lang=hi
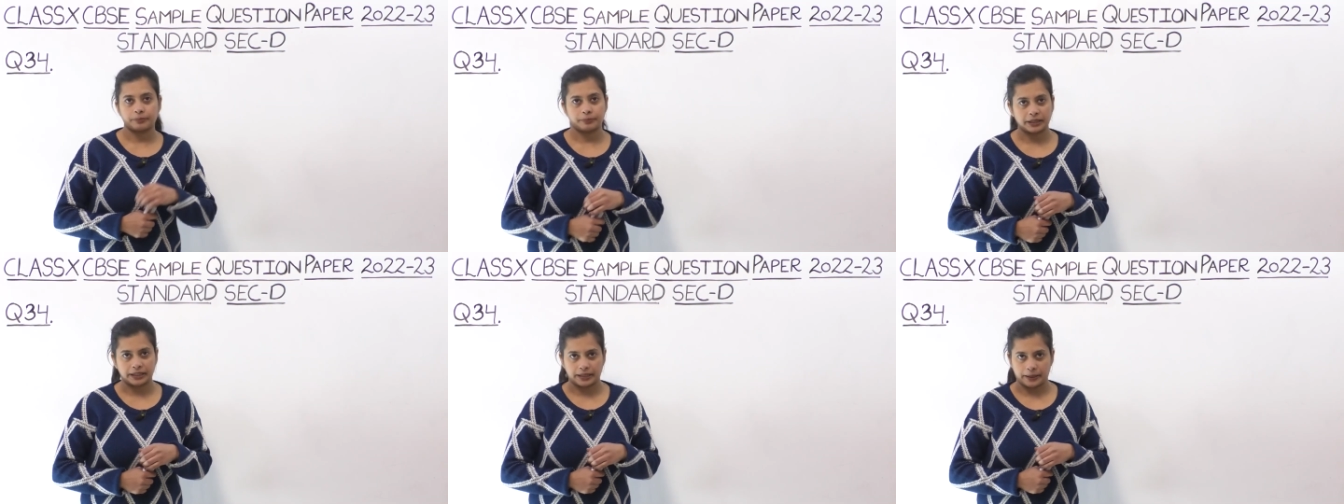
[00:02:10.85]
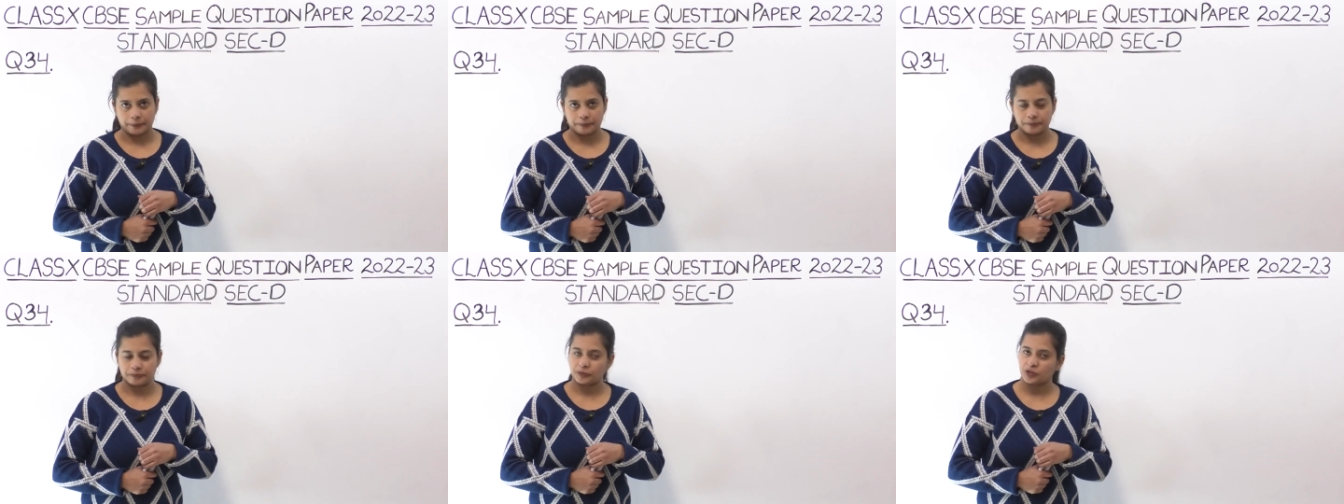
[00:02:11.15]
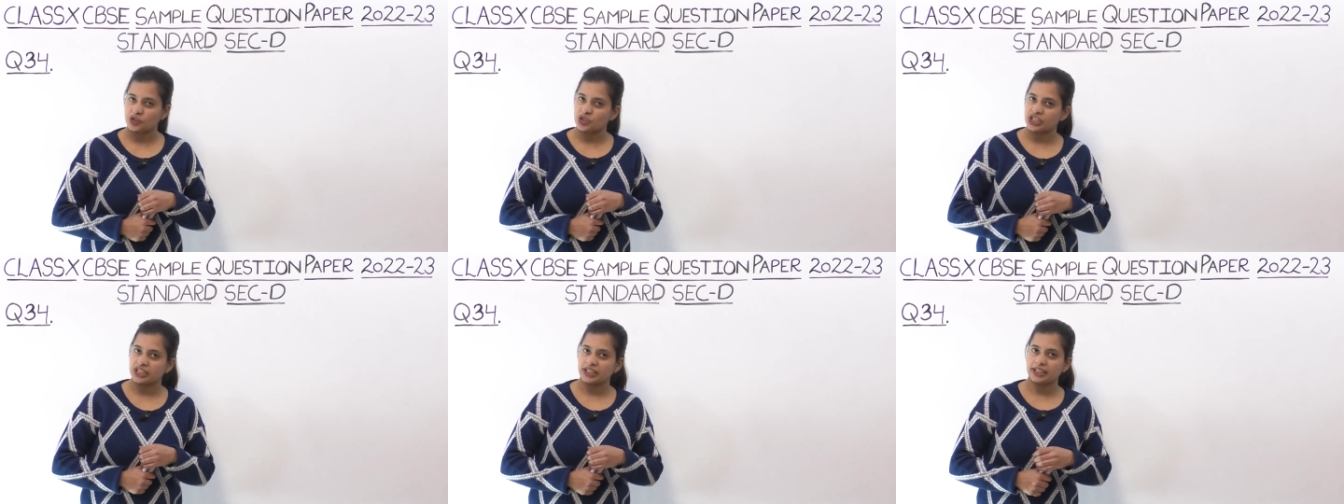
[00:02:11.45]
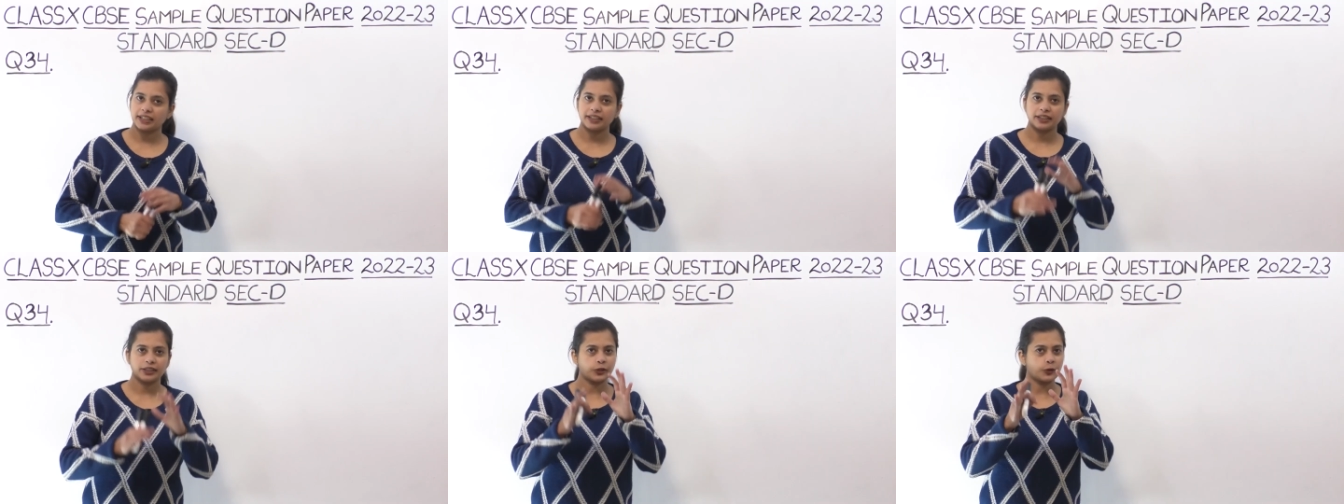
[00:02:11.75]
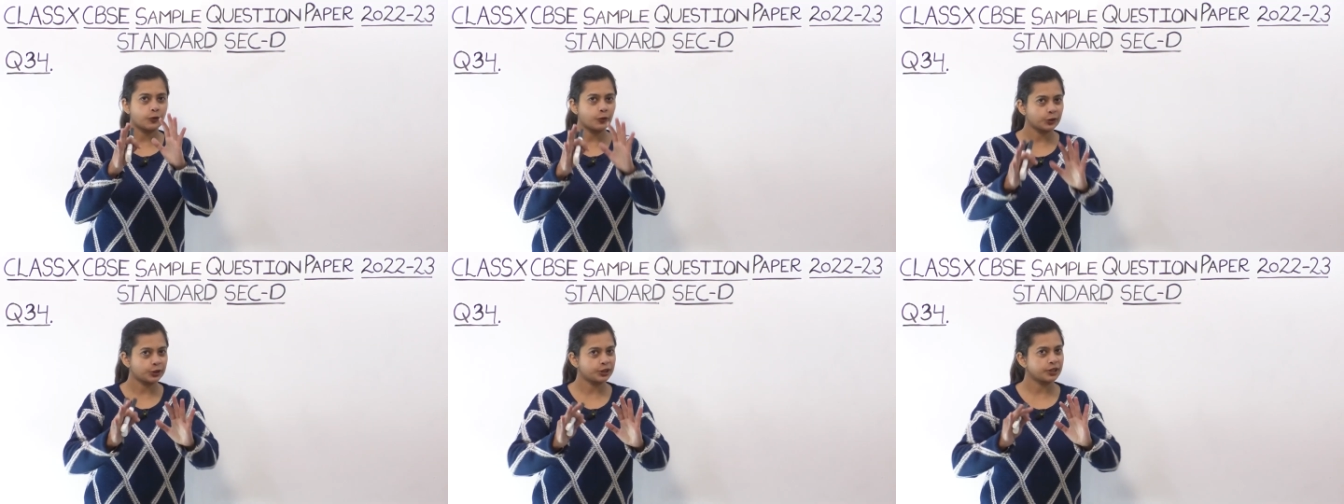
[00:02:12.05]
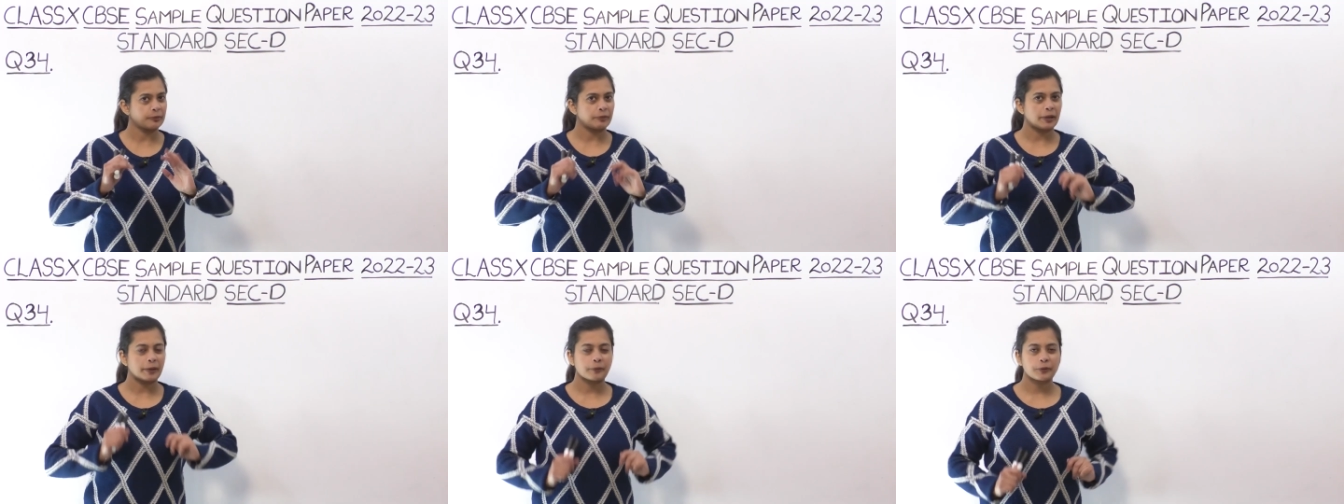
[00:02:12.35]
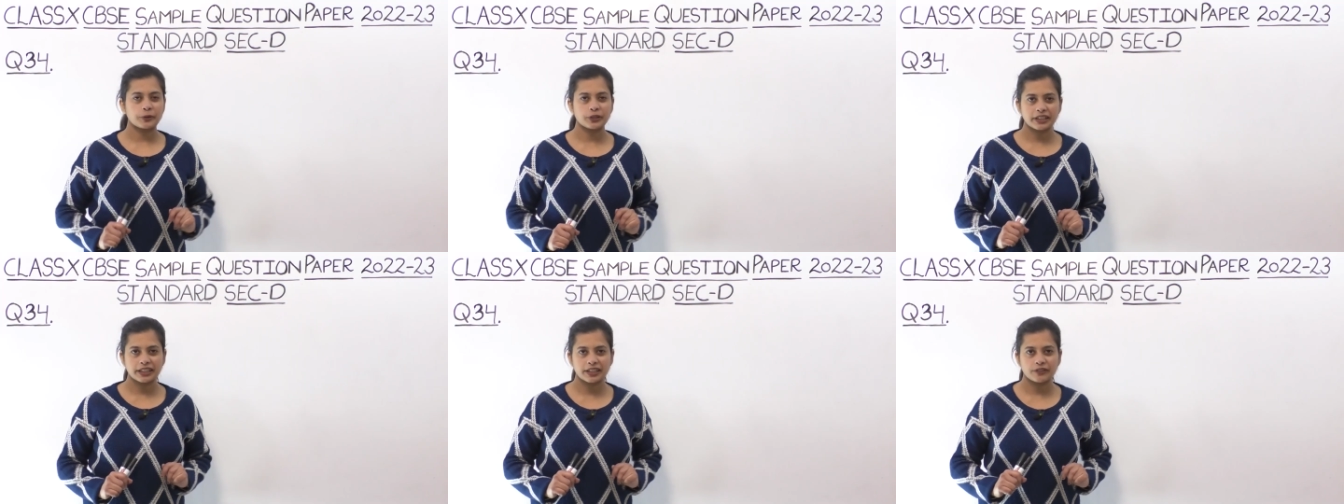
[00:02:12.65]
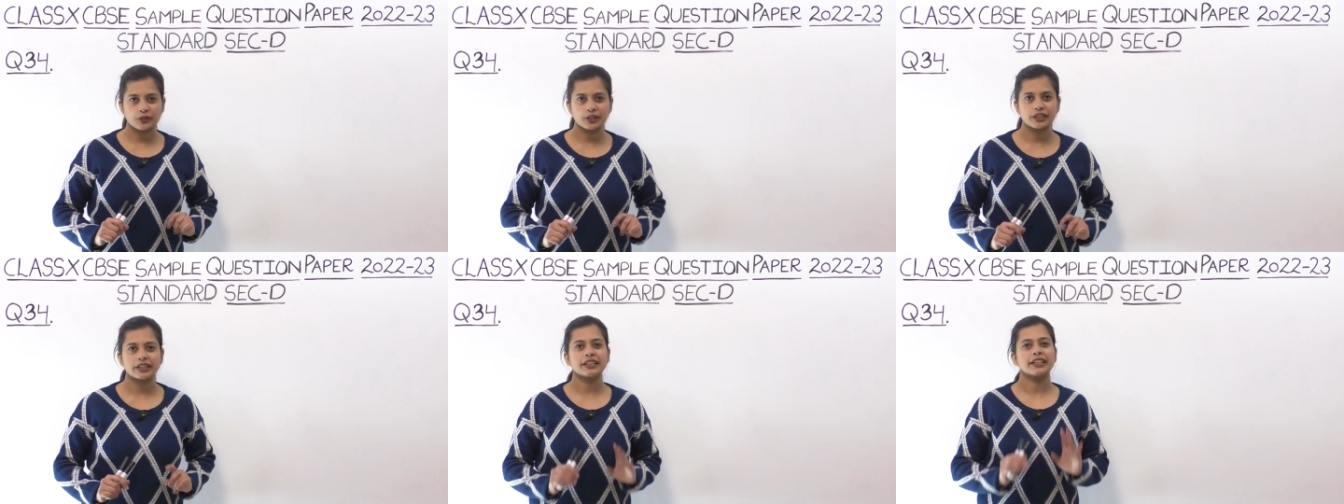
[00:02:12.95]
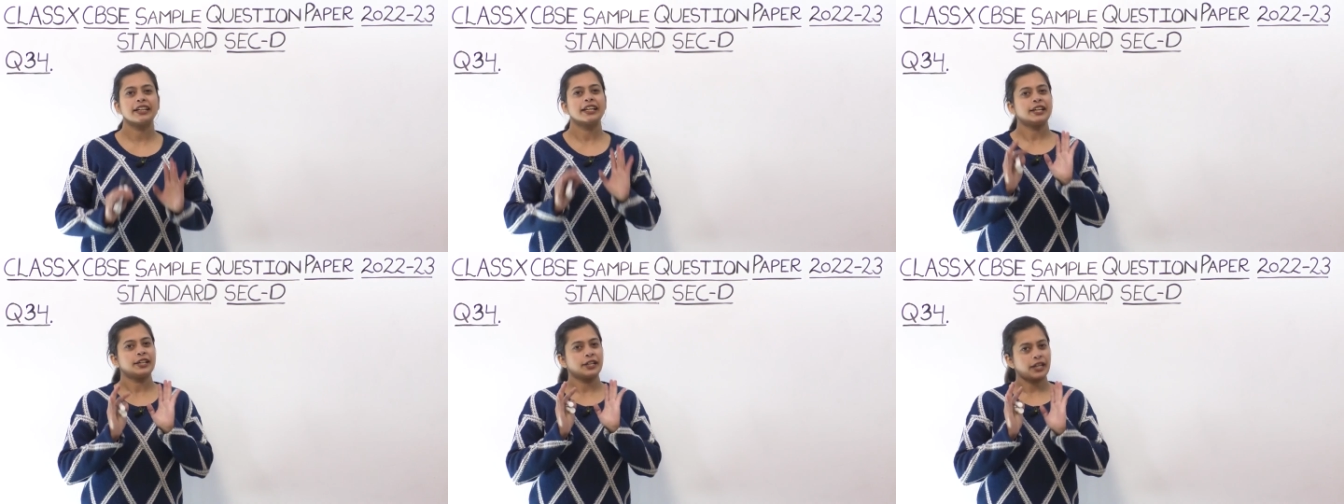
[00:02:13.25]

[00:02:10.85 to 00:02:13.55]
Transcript: पड़ा ठीक है क्वेश्चन में आपको ये गिवन है